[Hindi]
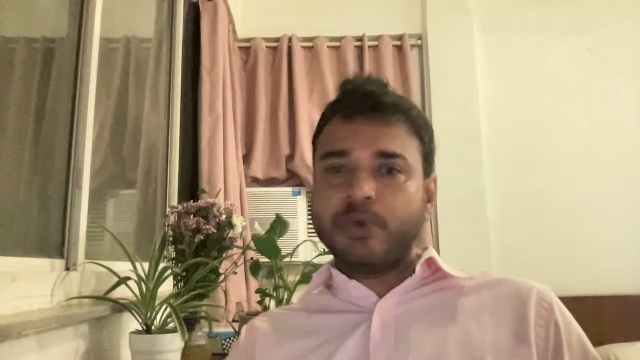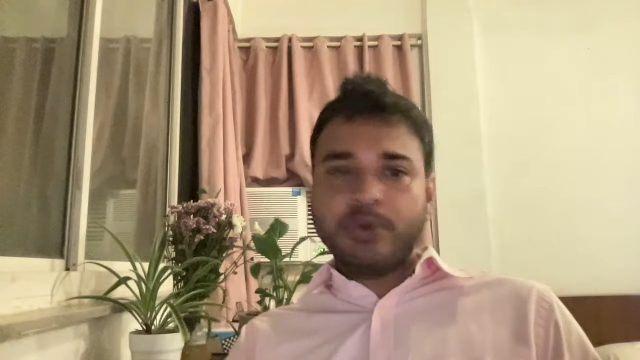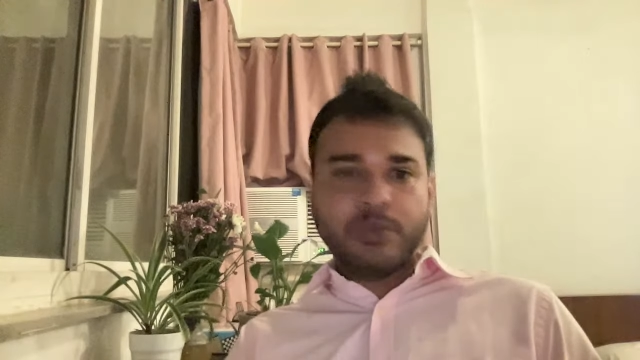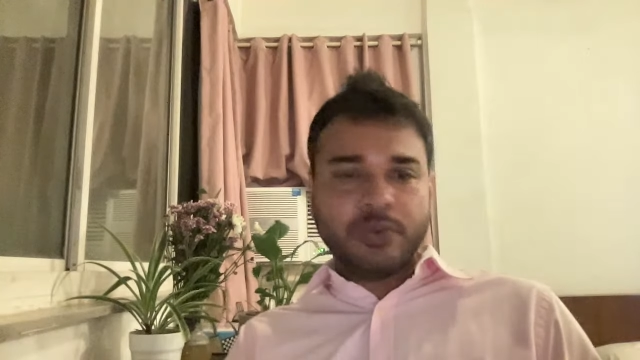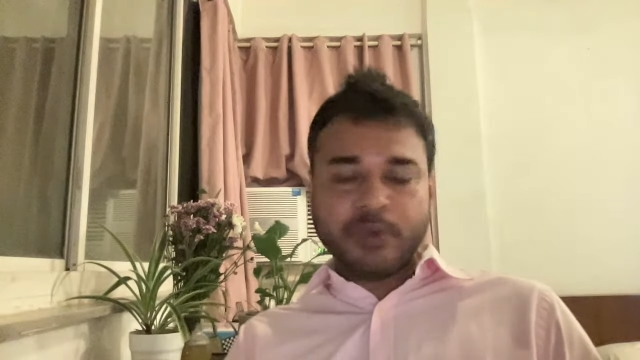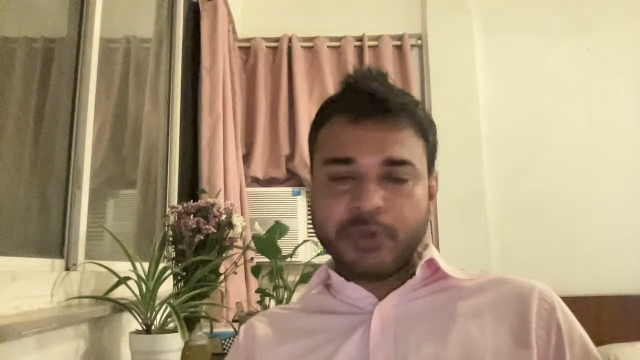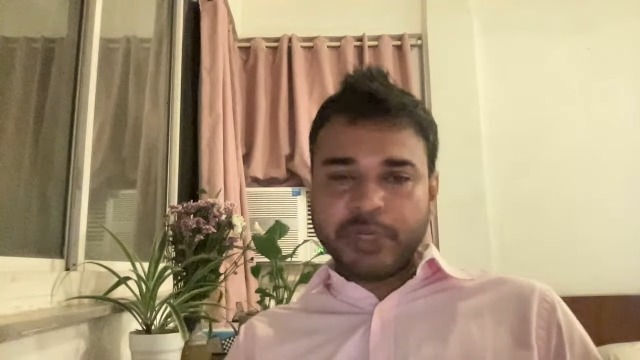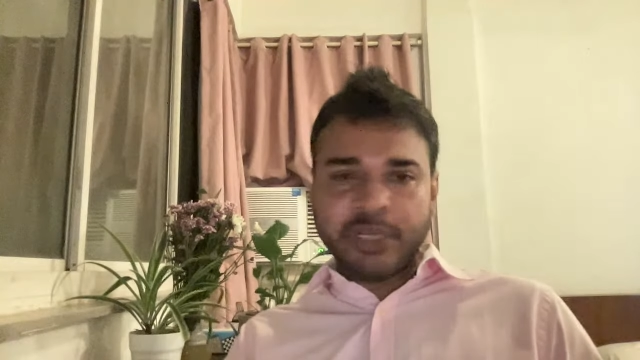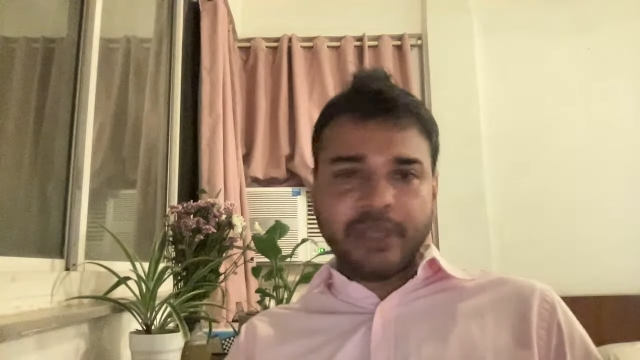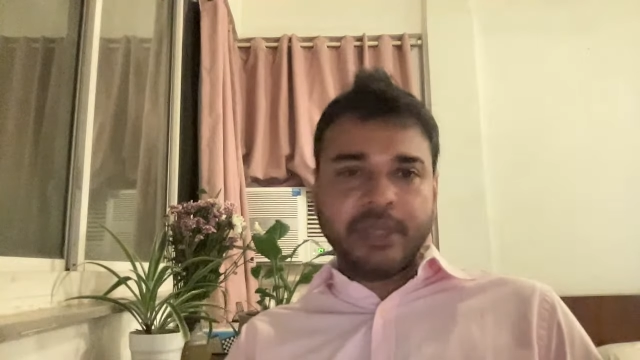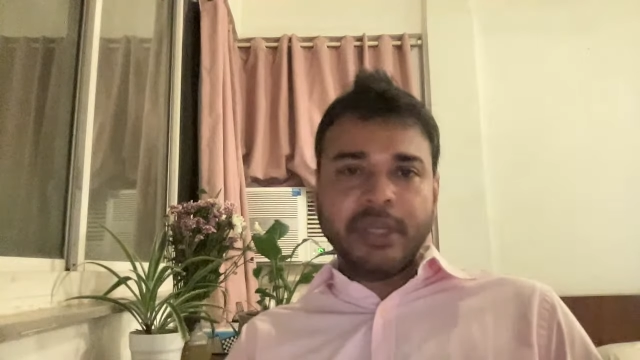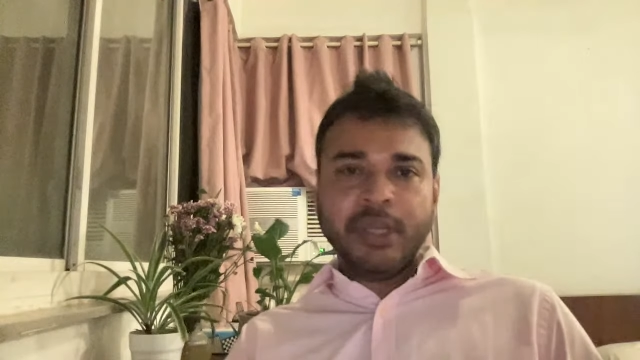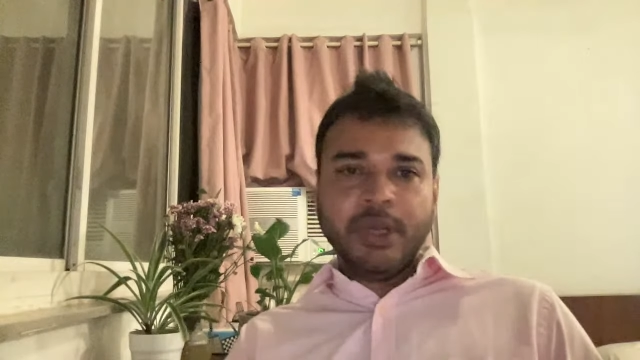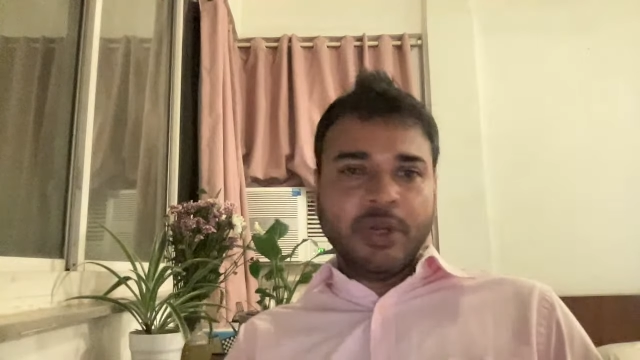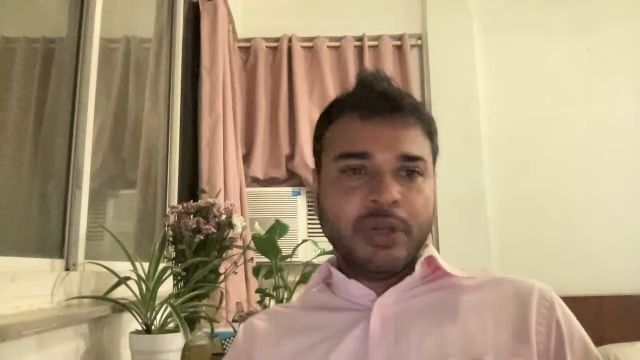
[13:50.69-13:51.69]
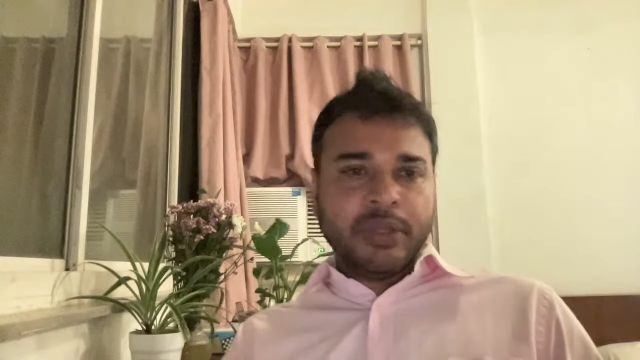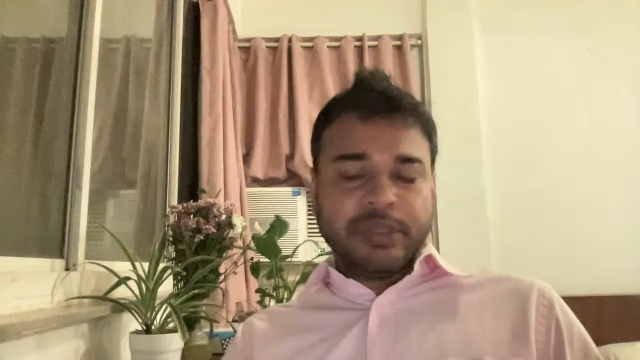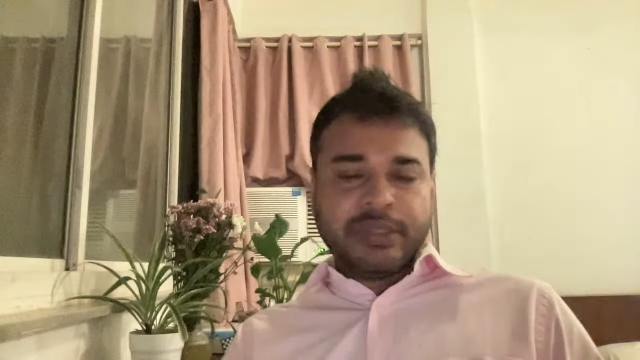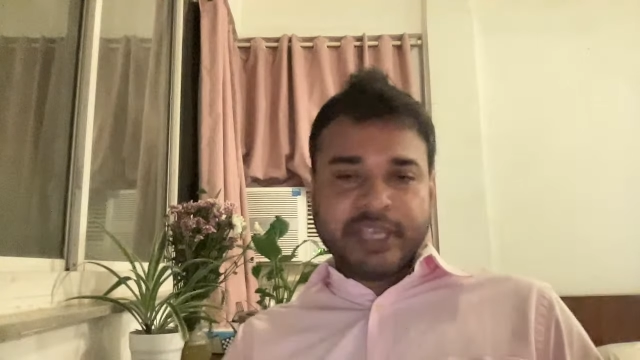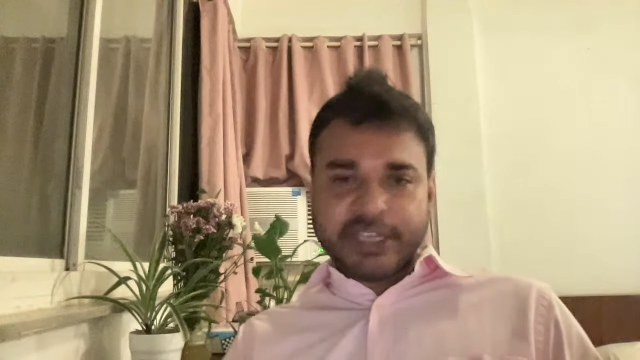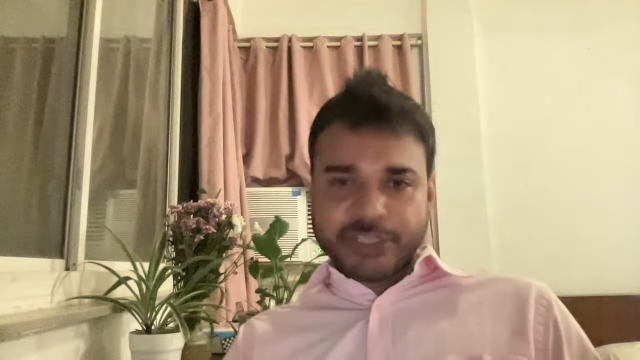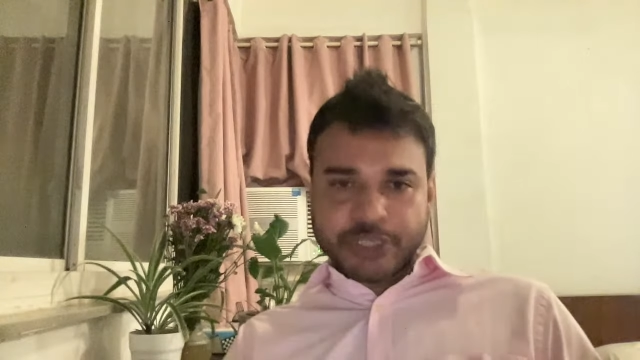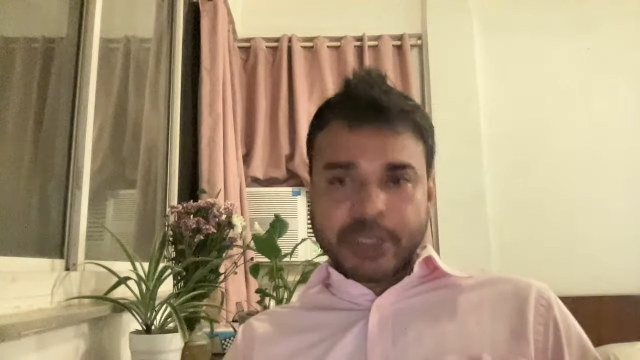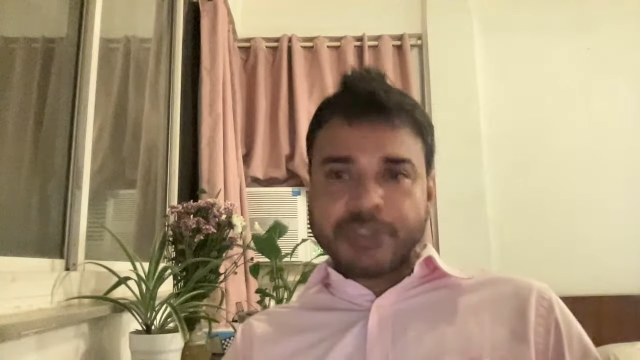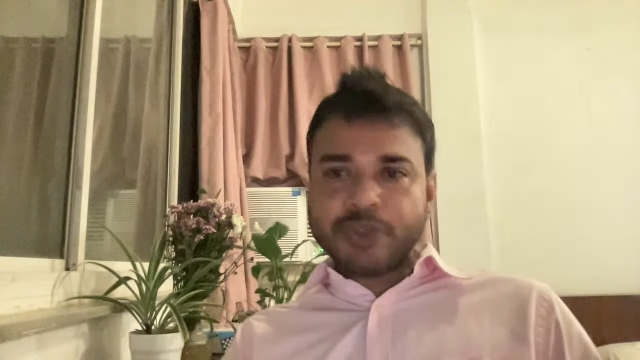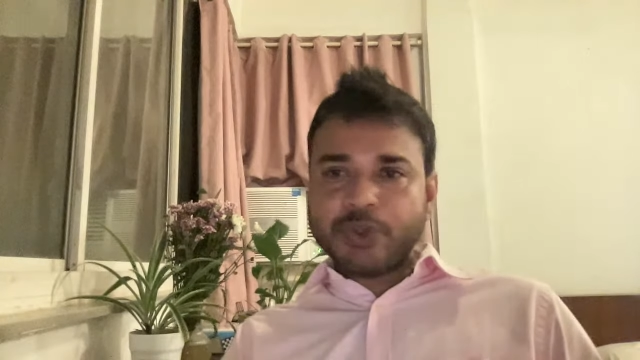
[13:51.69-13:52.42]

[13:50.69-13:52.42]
उन्होंने देश का